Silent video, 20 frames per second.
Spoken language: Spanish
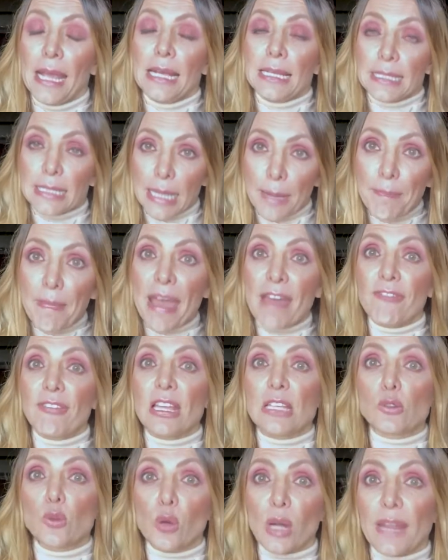
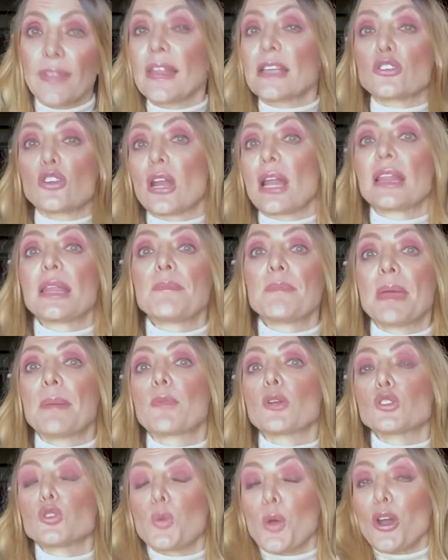CEMEFI y su red nacional de
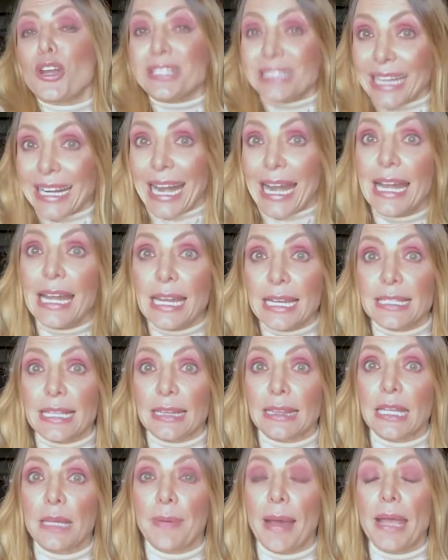miembros tuvieron esta gran
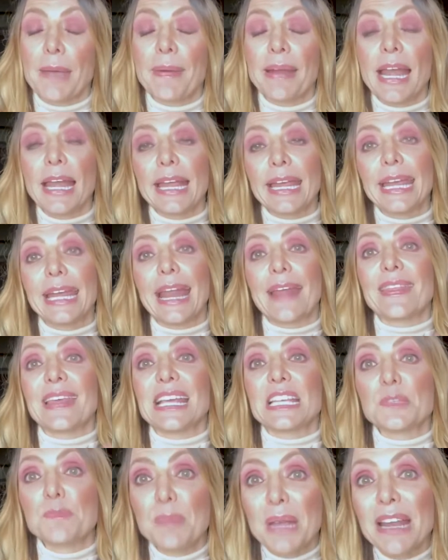iniciativa y van a elegir a
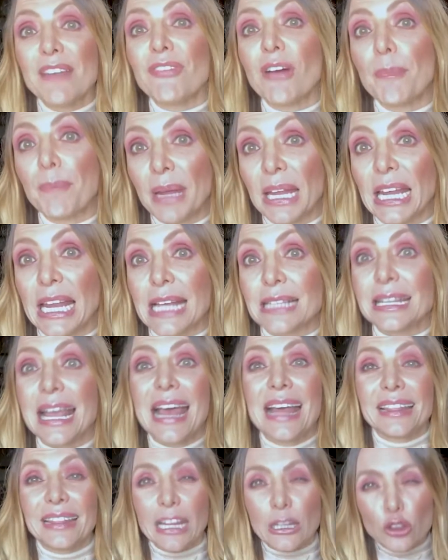10.000
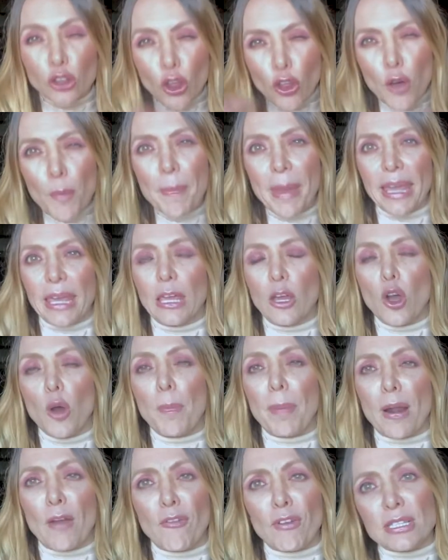familias de todo
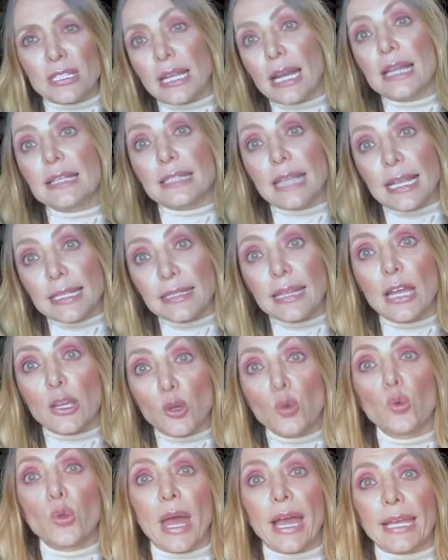México para ofrecerles esta
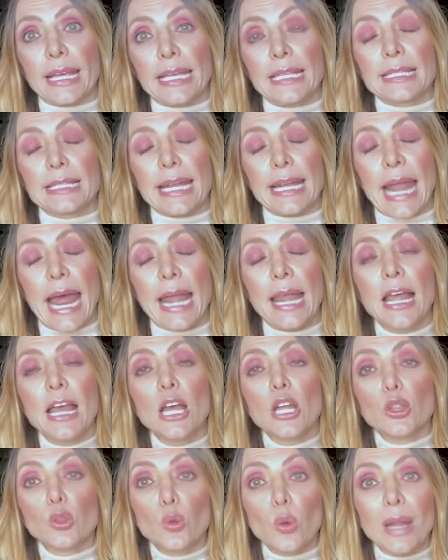ayuda quincenal
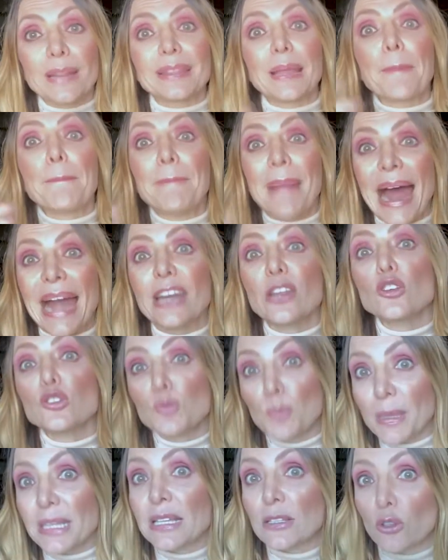durante
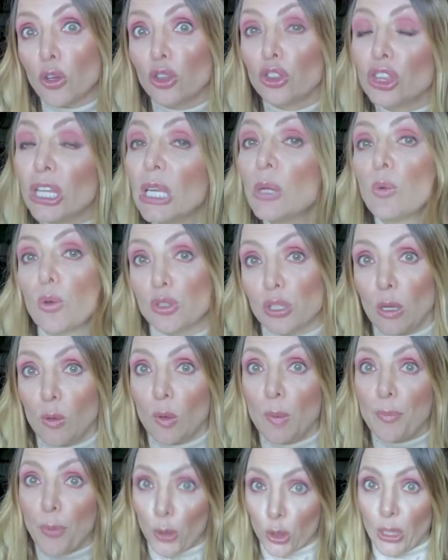varios meses continuos, que
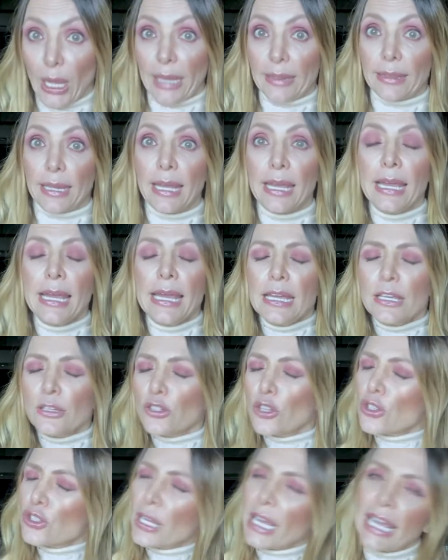es lo importante.
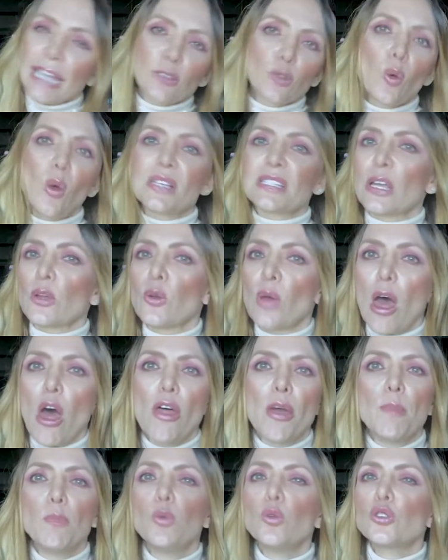Yo sé que tú has
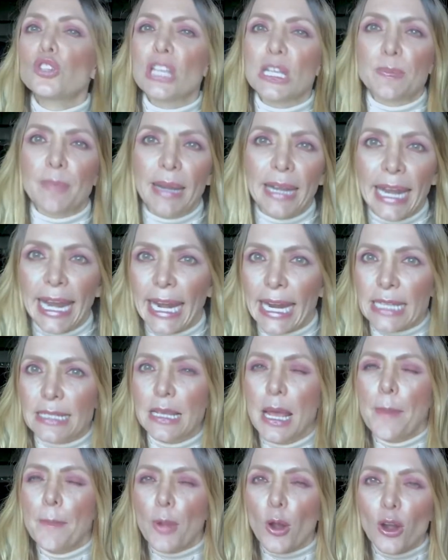ayudado de muchas
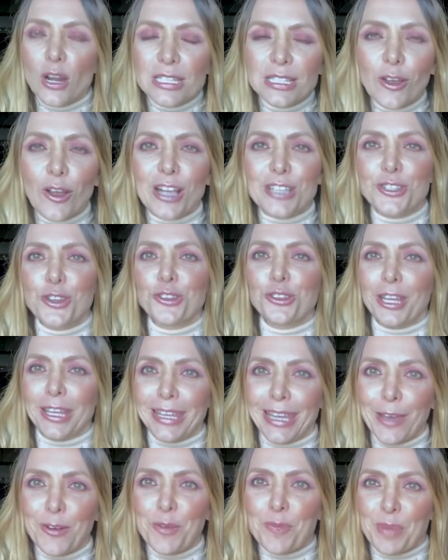maneras, pero en esta ocasión
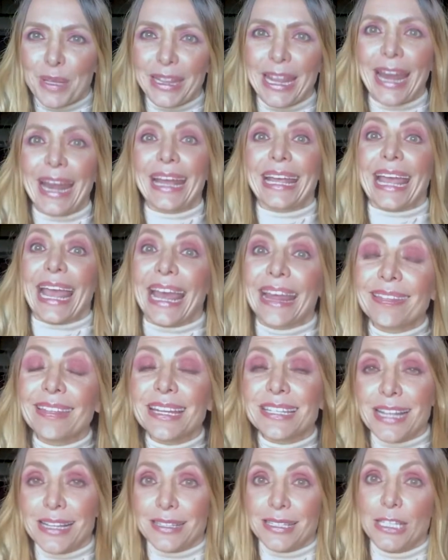te quiero invitar a que
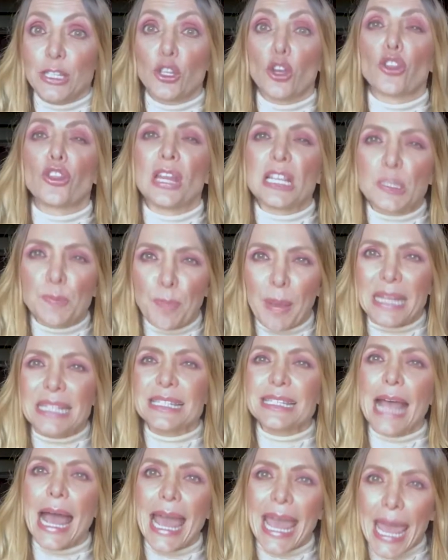entres al sitio
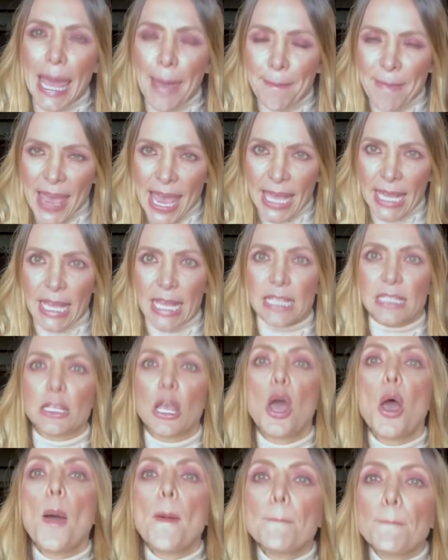
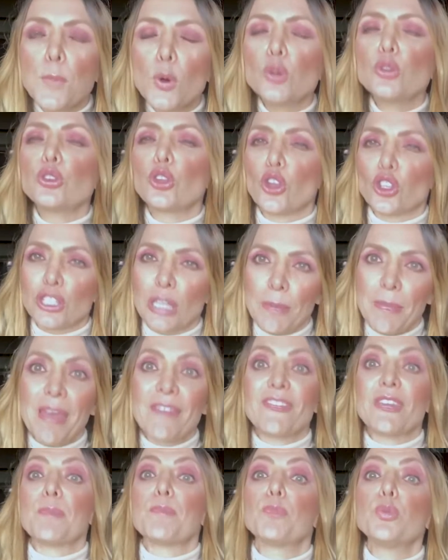
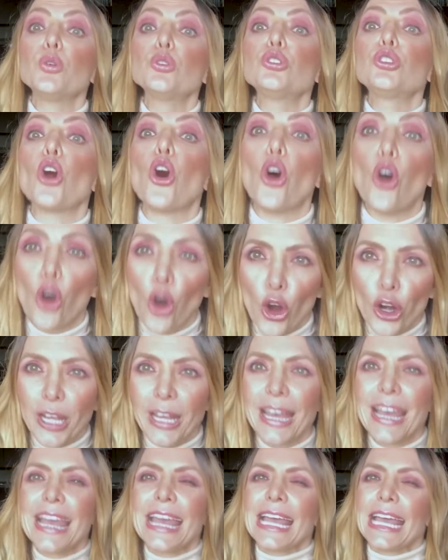
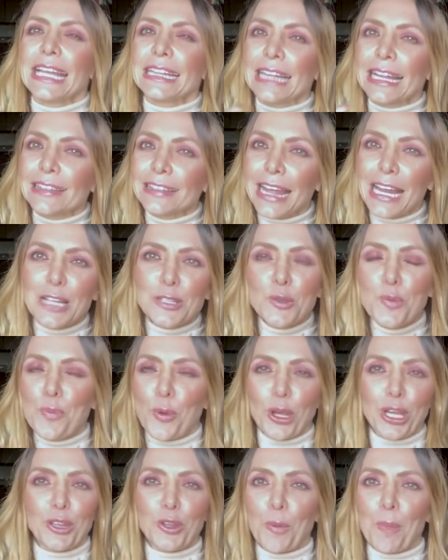despensamx.cemefi.org y te enteres
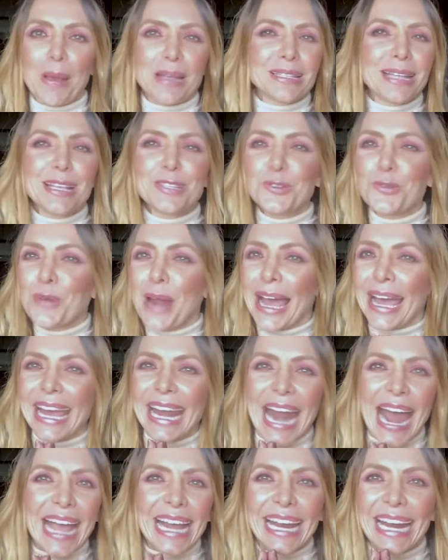un poquito más. Es una
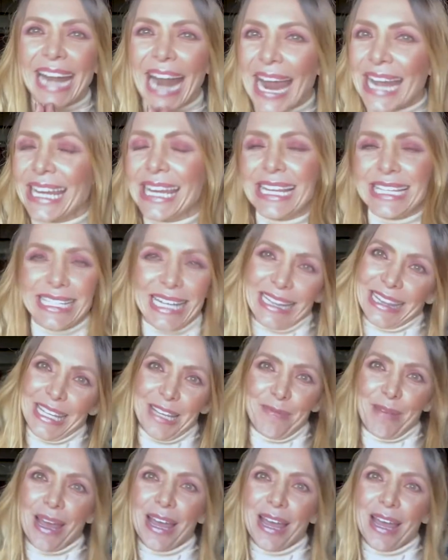gran, gran iniciativa